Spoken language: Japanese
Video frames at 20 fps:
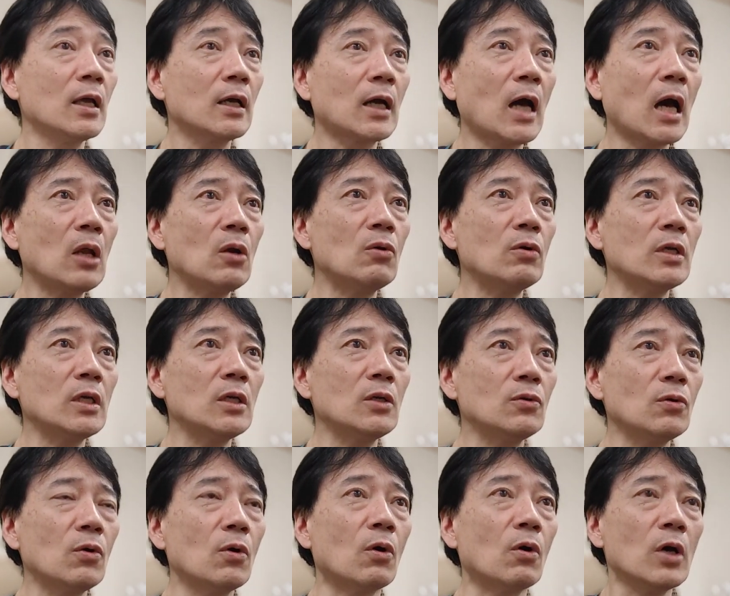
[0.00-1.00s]

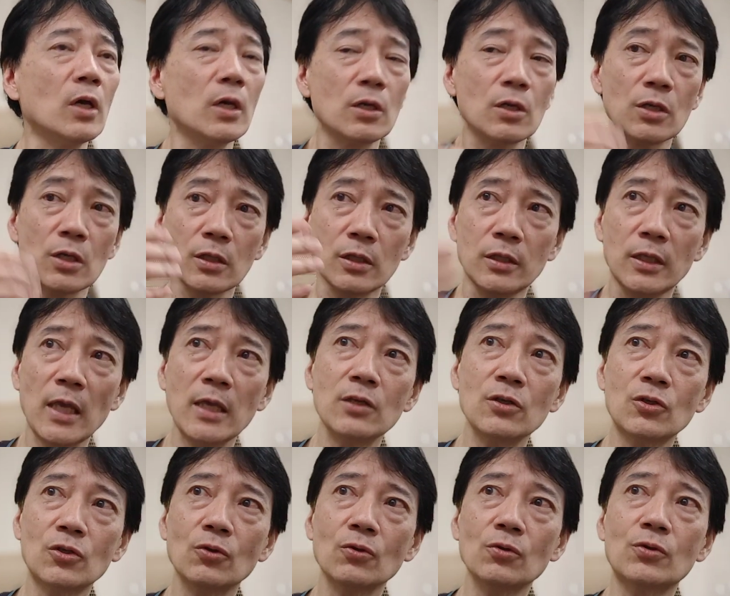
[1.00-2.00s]
カロリーを燃
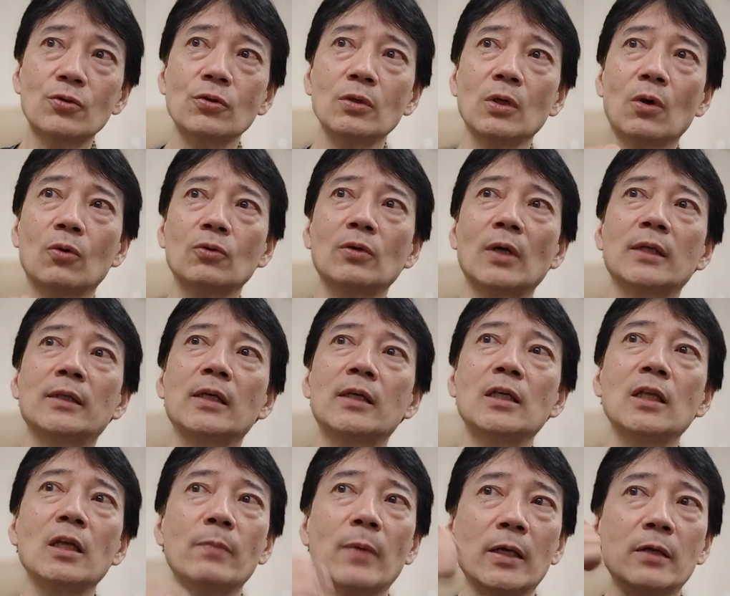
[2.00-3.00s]
焼するのことがで
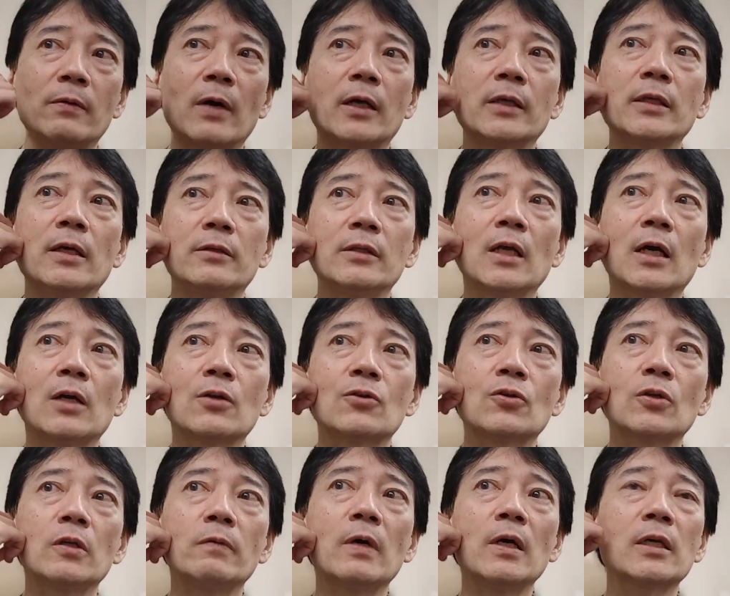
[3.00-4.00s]
きればいいわけでだから
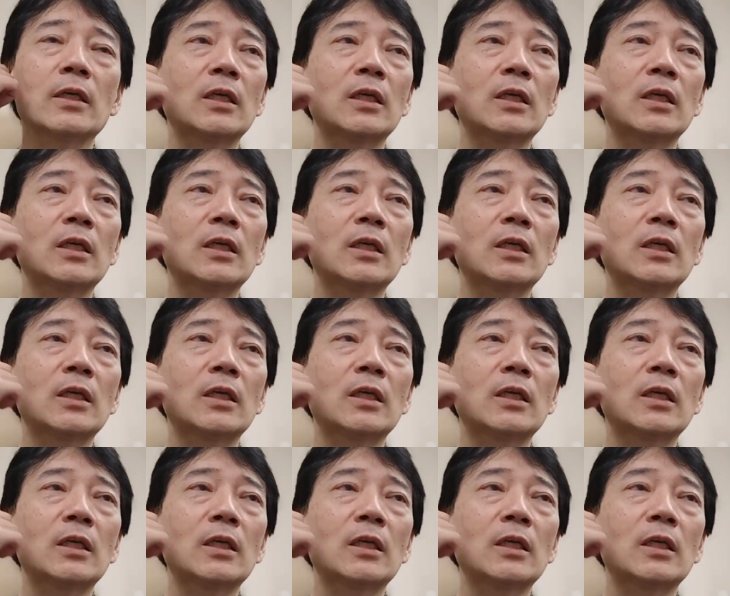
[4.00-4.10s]
それは